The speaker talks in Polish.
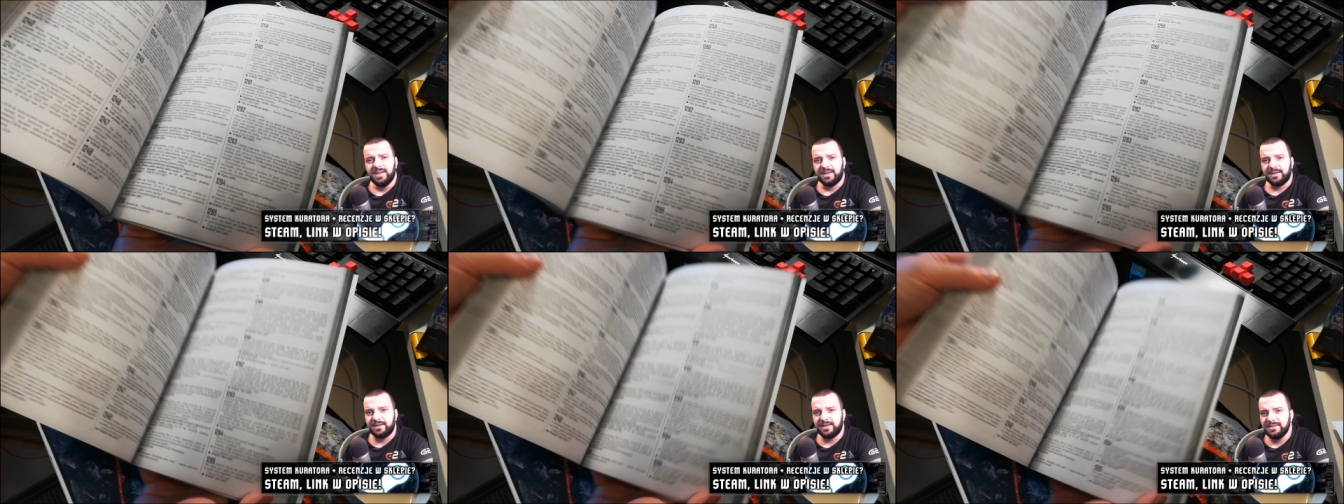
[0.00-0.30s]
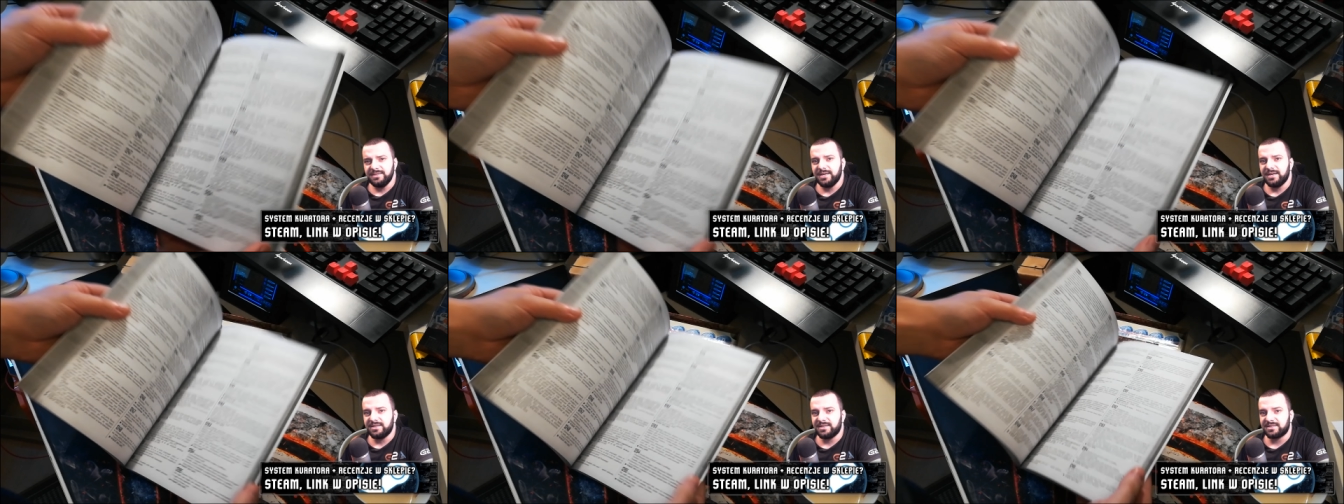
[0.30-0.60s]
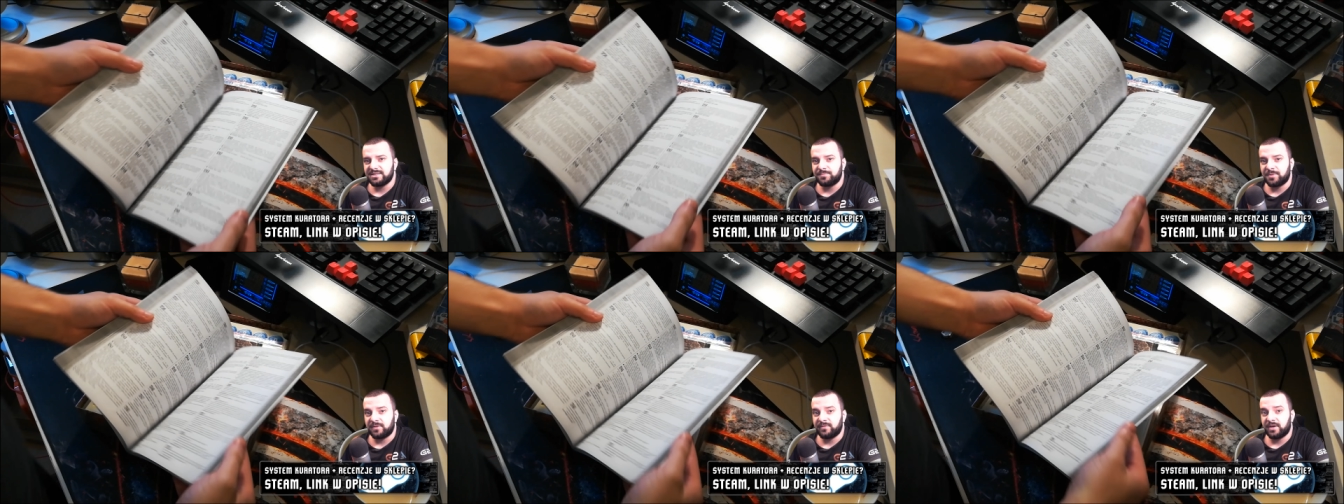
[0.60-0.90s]
Genialna
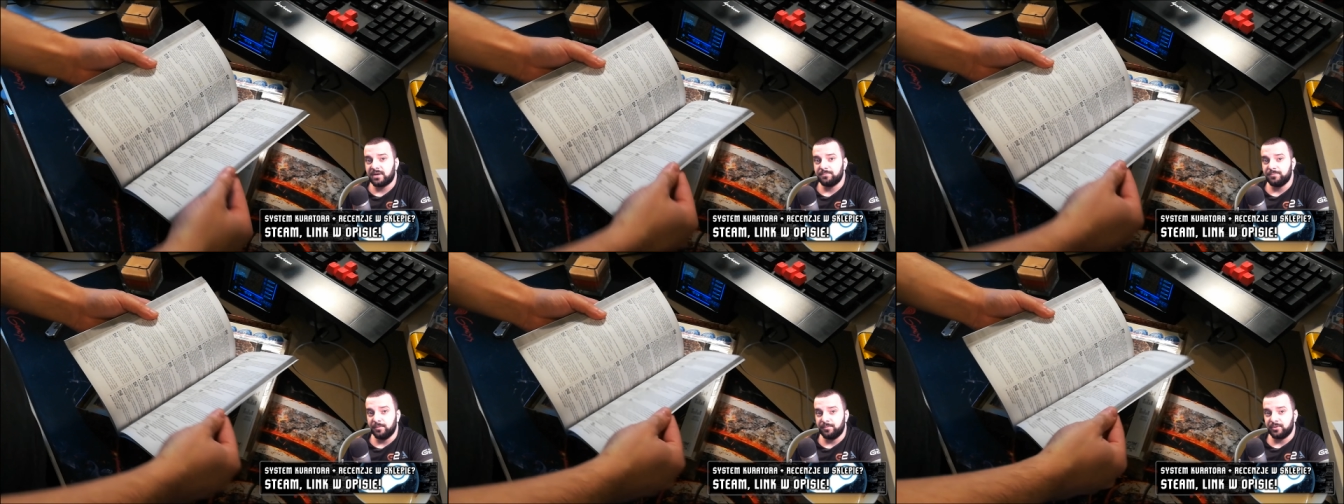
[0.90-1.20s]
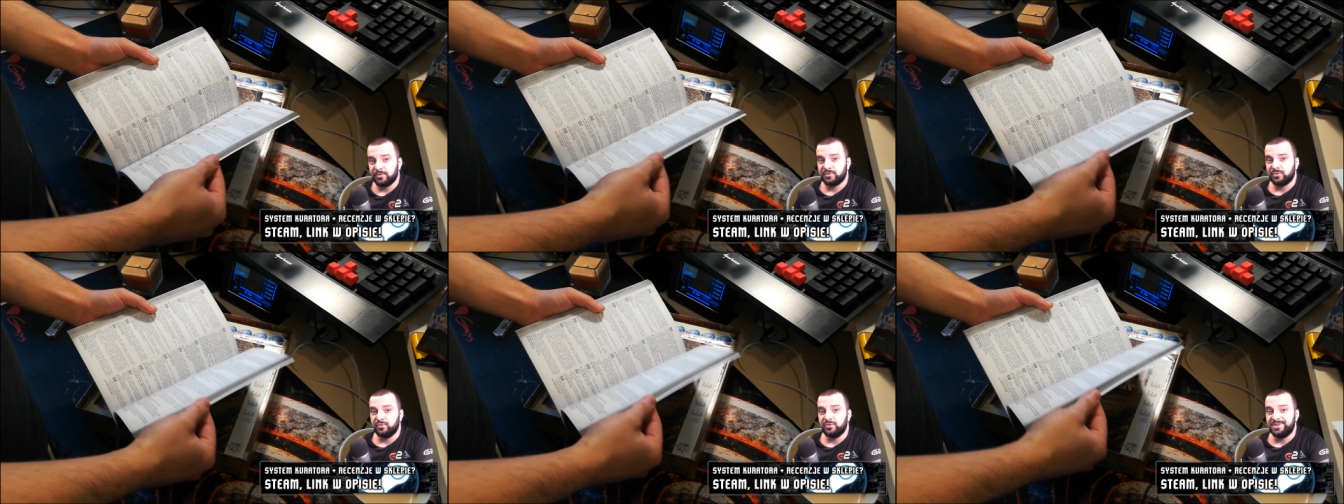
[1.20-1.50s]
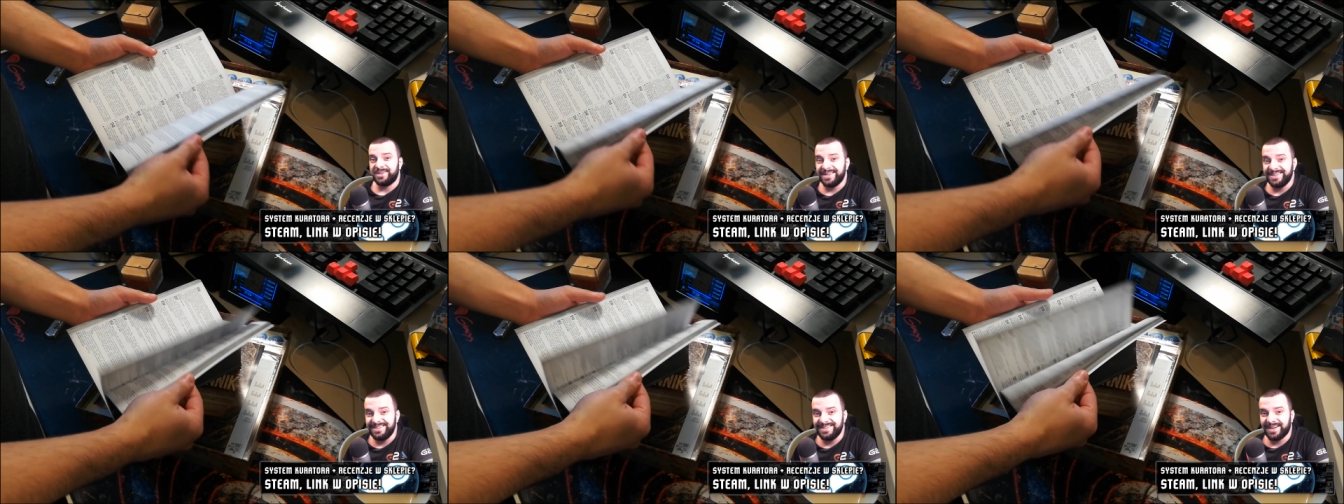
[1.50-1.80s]
sprawa, po prostu
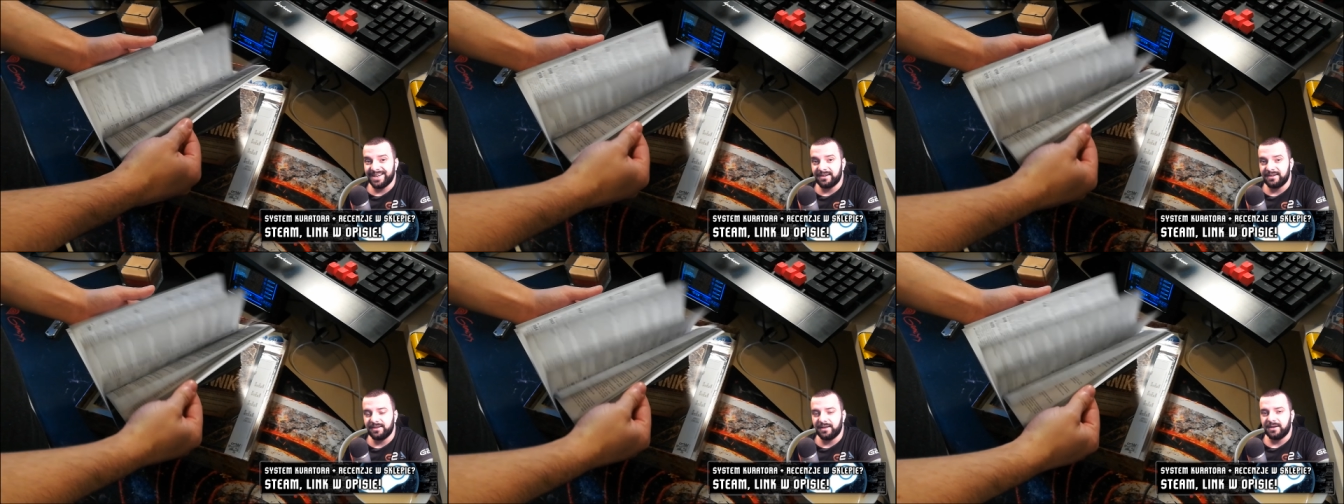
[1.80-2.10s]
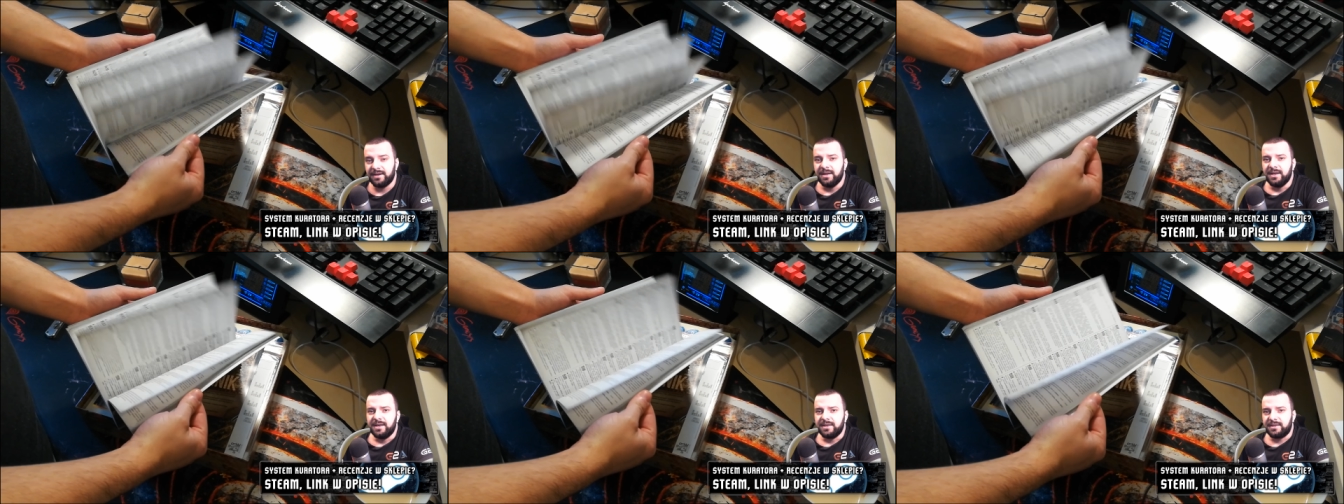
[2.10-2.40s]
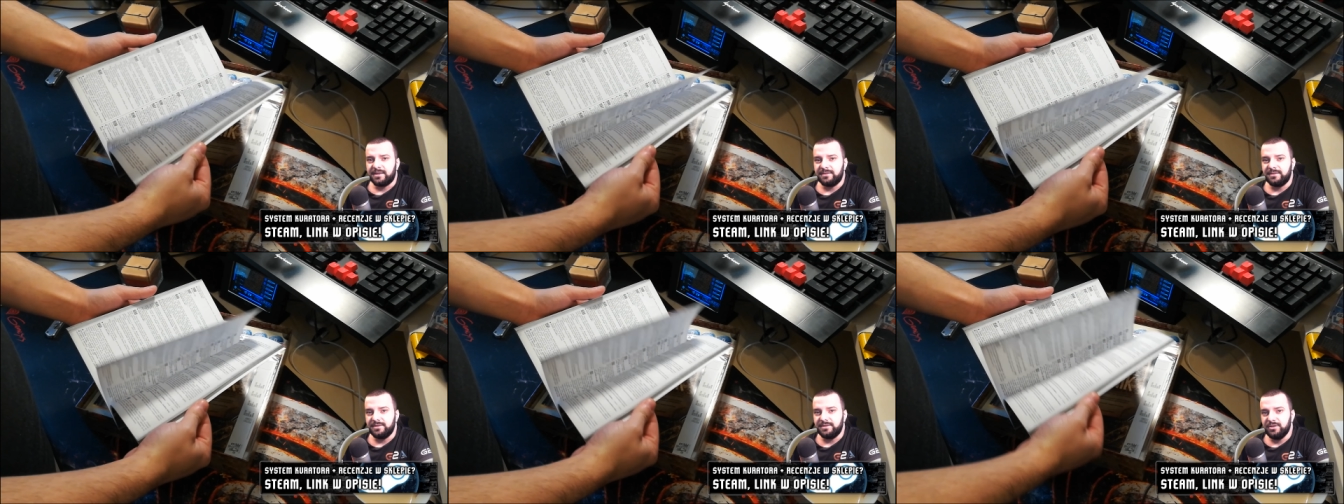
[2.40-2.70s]
genialna,
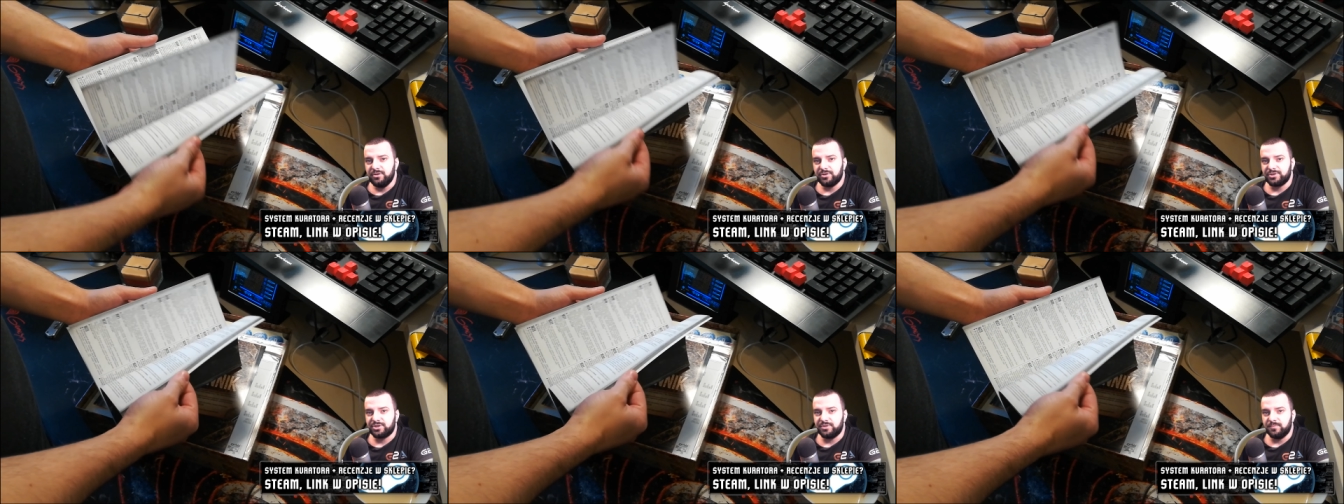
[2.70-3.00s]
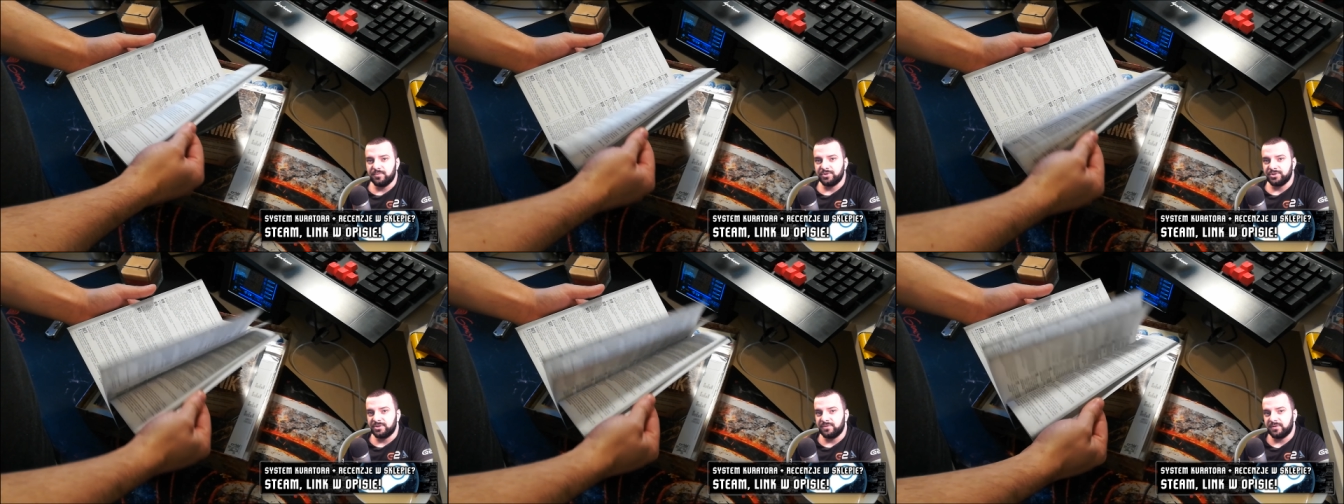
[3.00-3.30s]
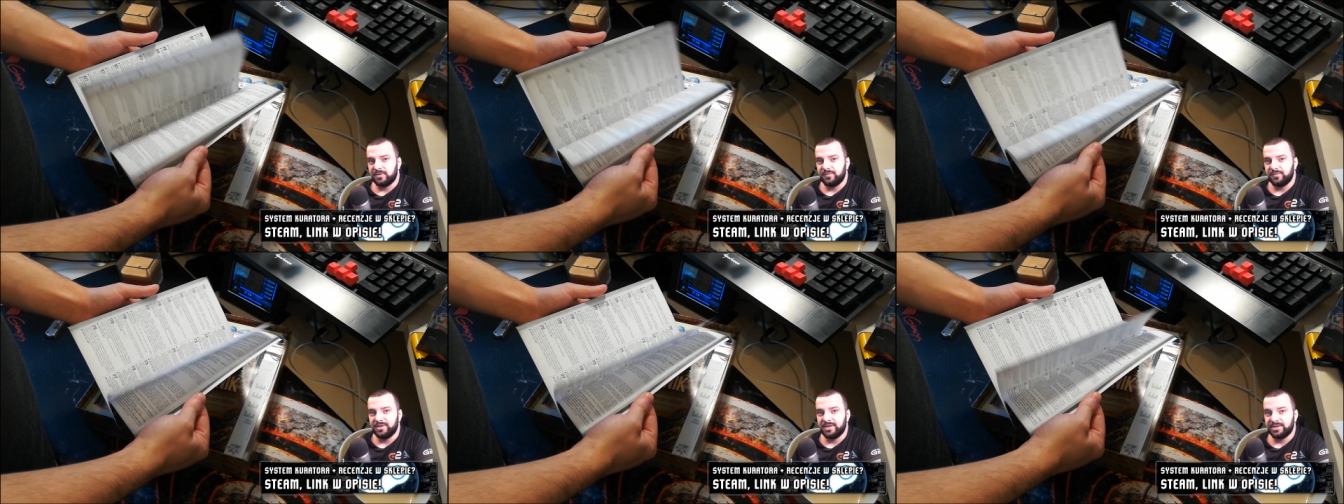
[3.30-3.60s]
kiedy ilość
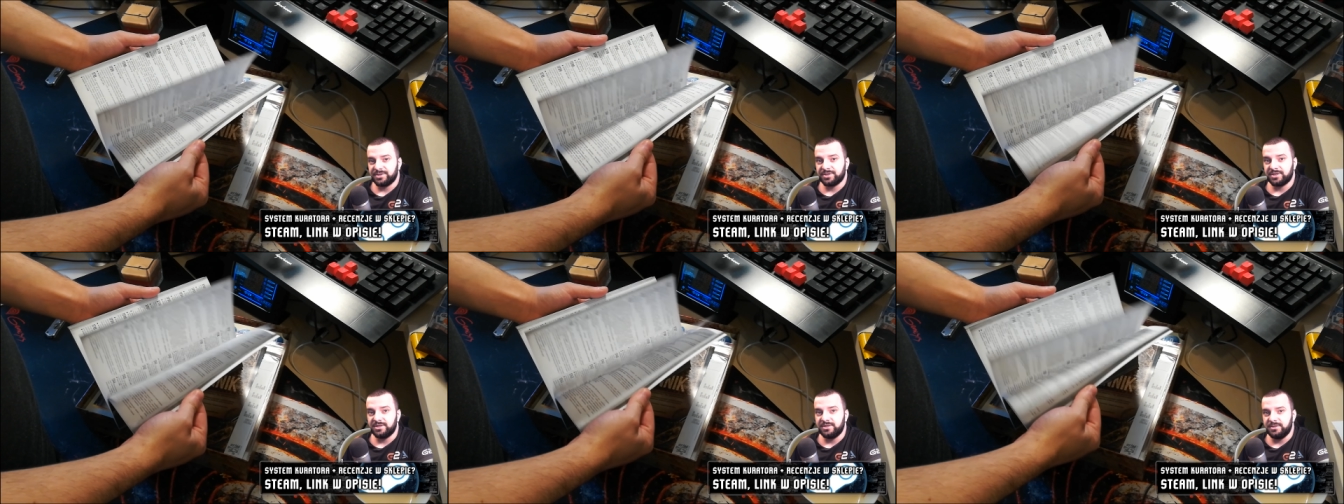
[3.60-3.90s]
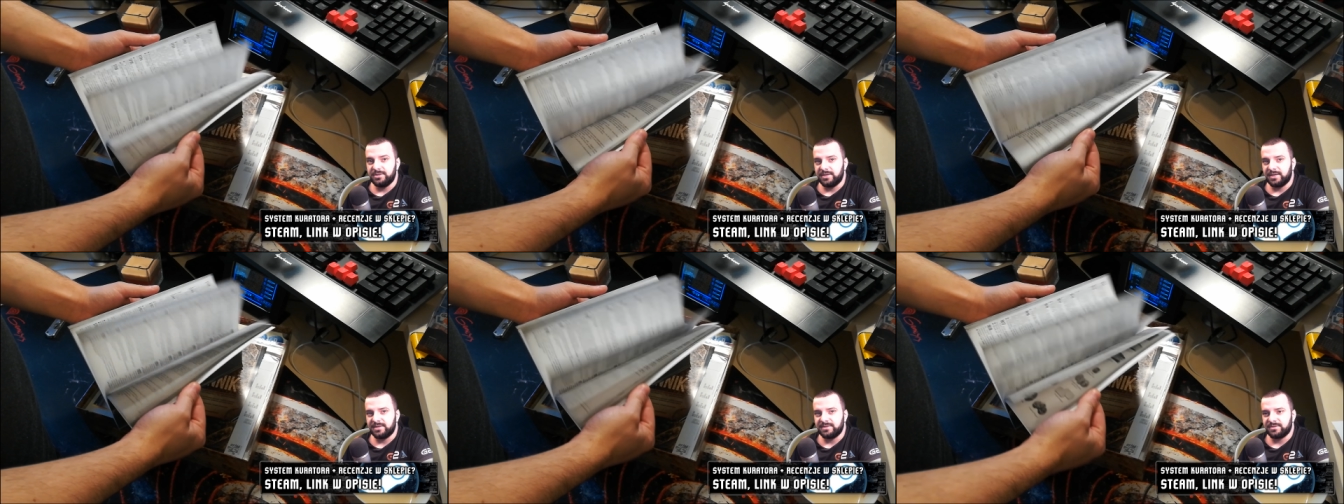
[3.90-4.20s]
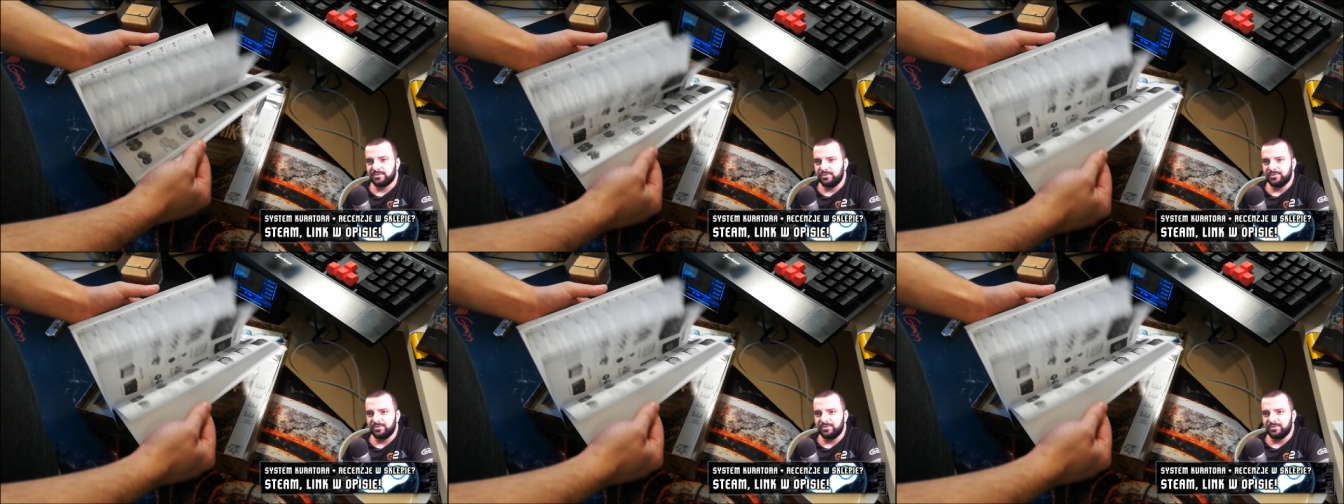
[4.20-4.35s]
możliwych wydarzeń jest